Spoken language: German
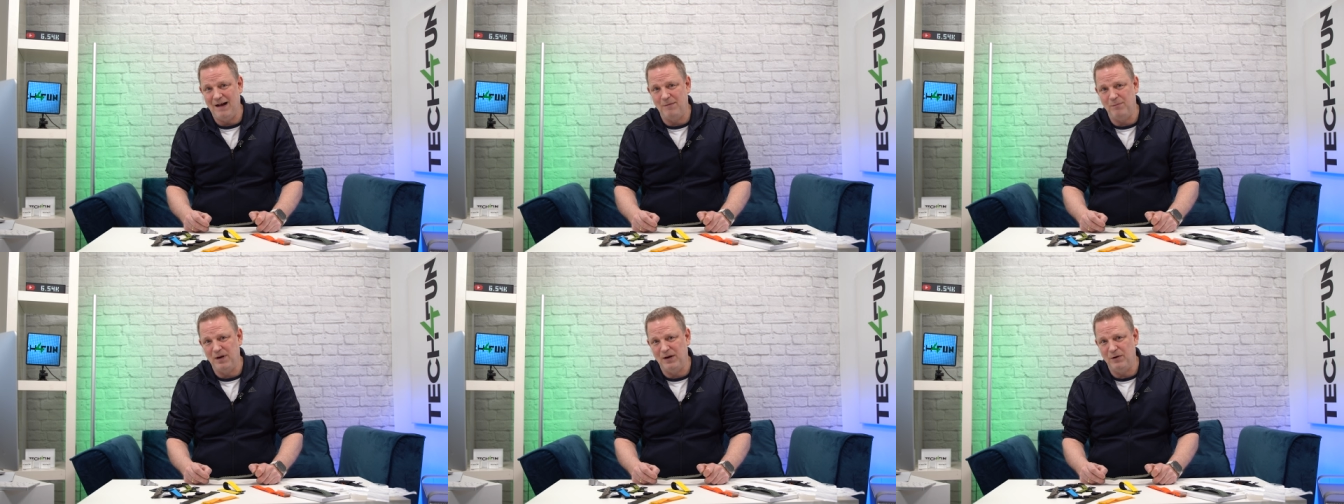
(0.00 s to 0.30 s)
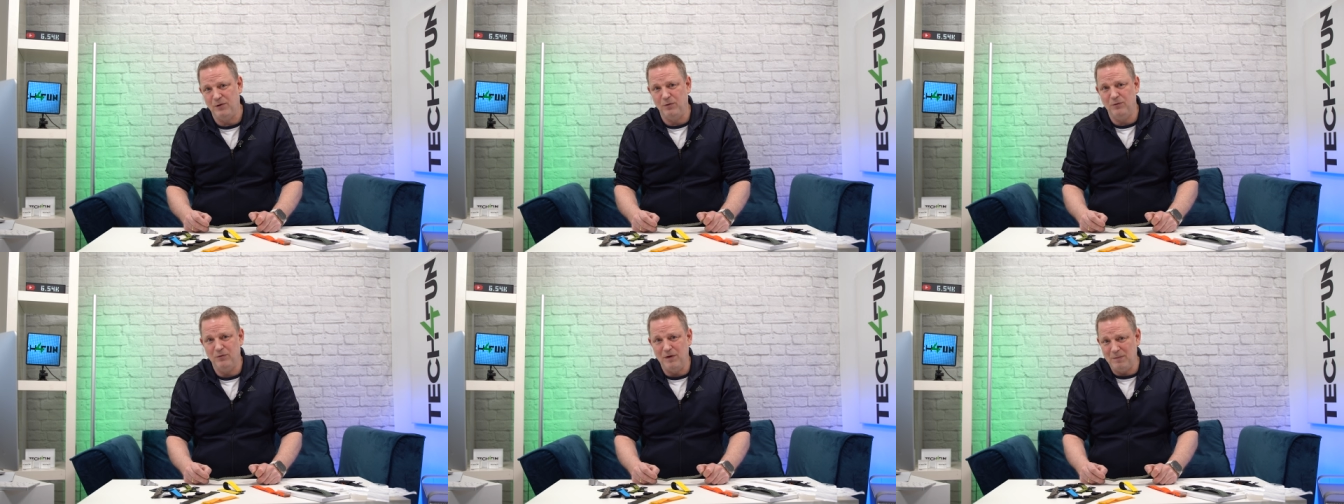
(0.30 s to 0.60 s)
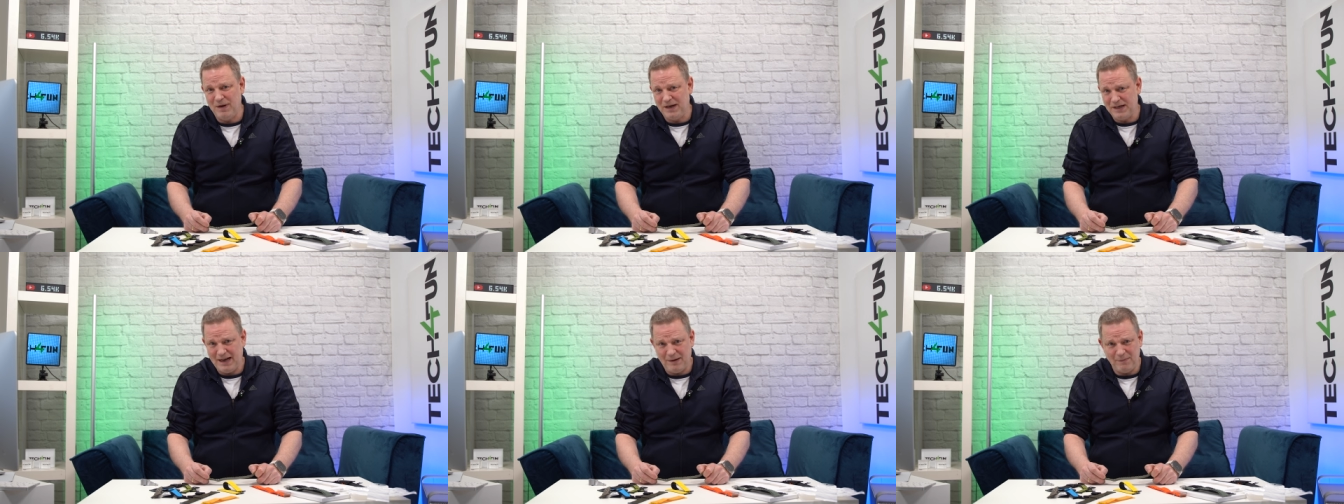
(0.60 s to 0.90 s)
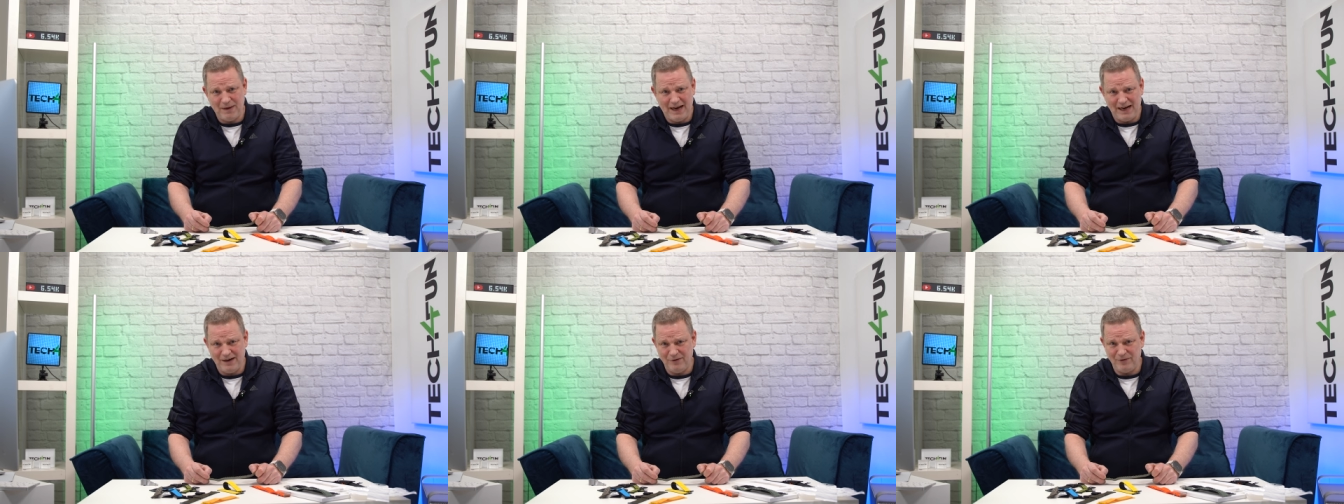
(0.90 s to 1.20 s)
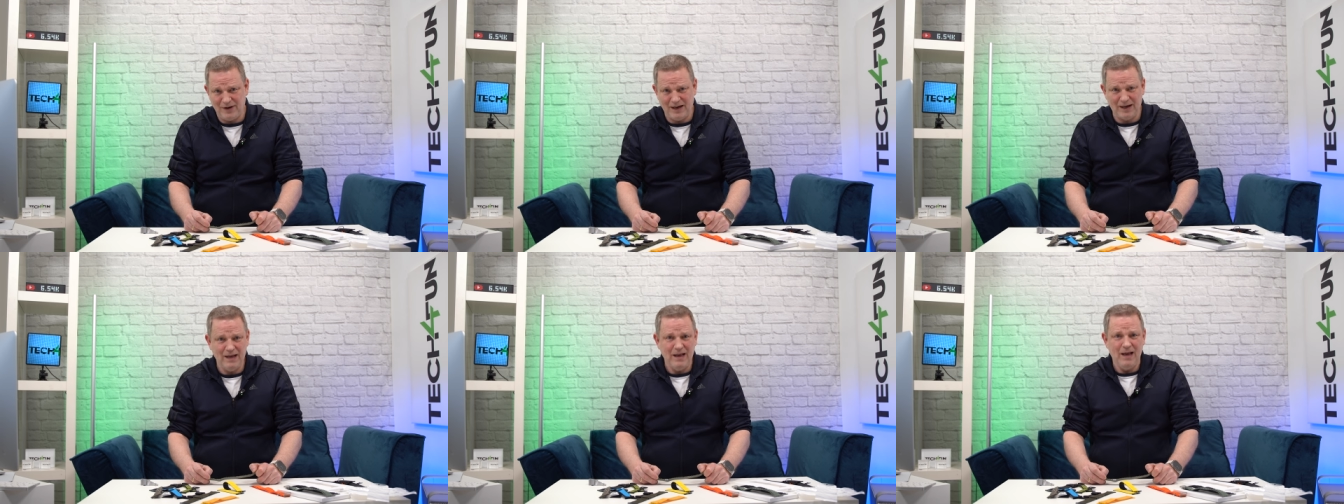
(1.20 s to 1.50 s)
Armband. Und wenn man da mal
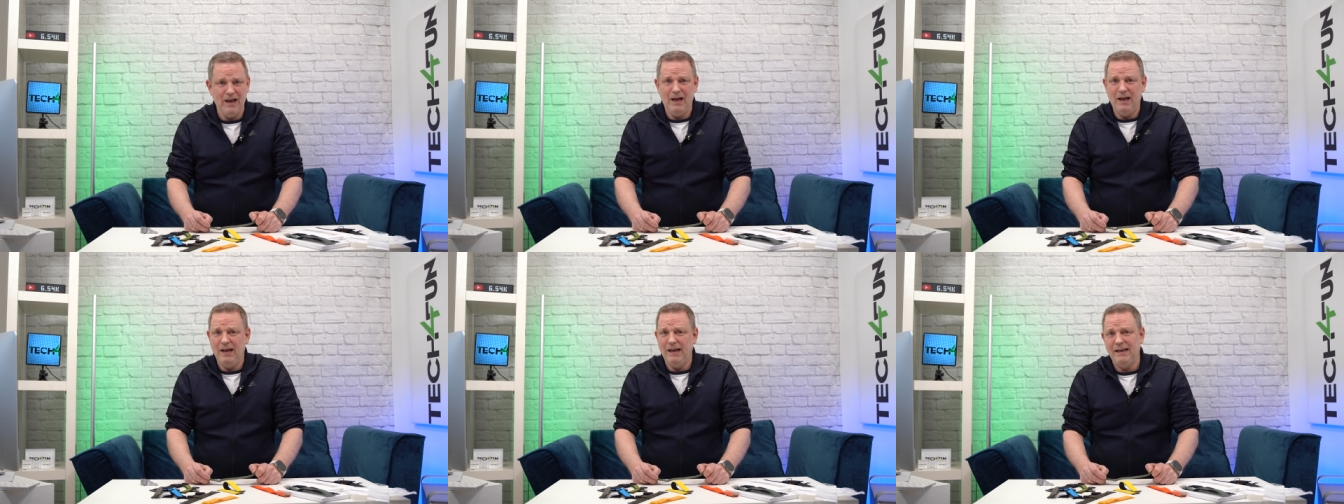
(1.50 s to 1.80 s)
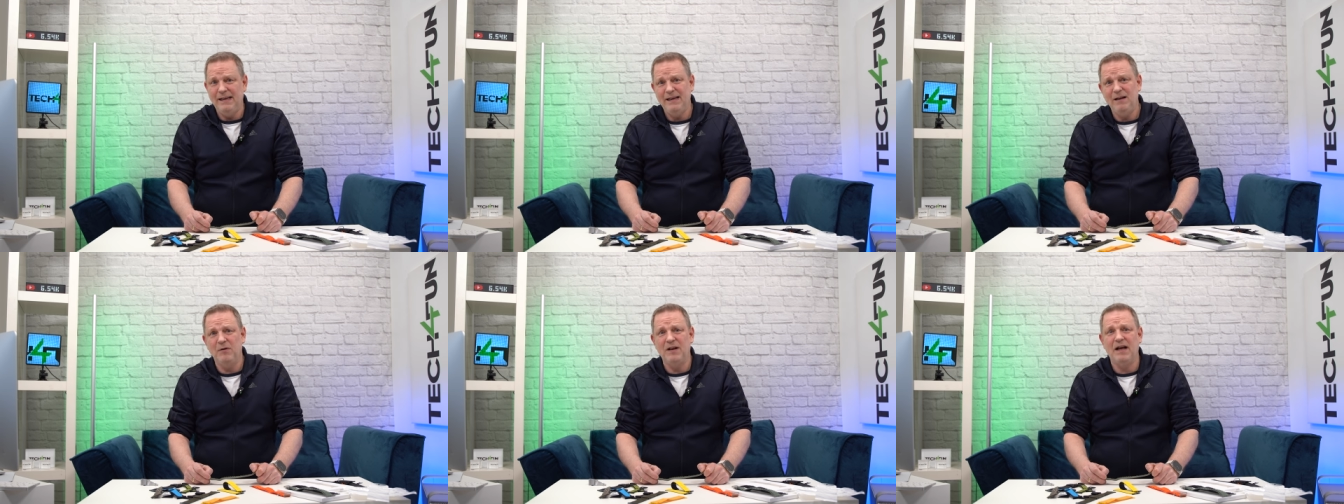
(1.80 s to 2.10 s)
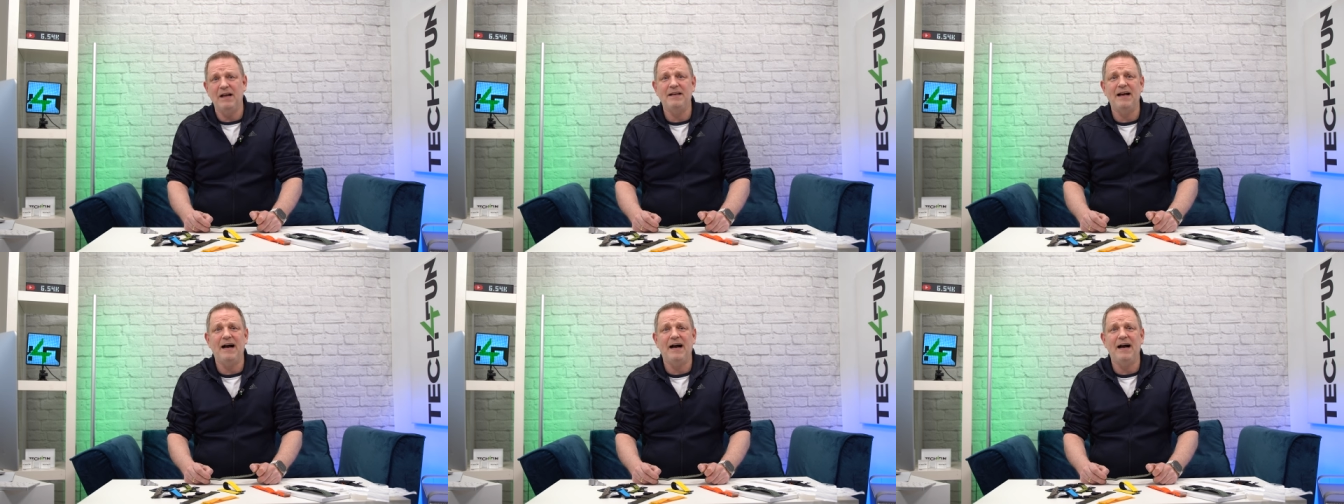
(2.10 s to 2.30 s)
einfach hier oder